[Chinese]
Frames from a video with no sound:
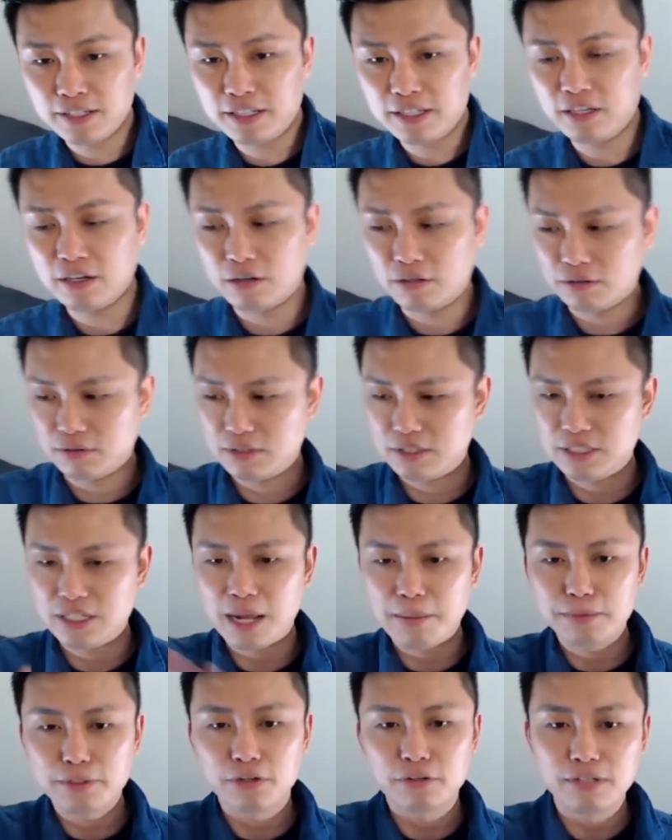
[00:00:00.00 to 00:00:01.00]
你有其他
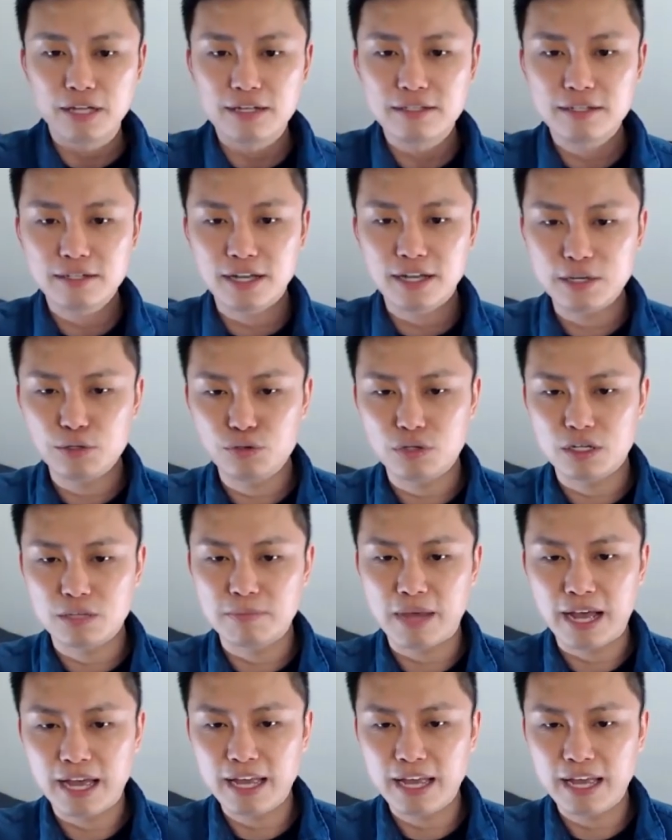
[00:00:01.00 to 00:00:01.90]
不同颜色可以选嘛？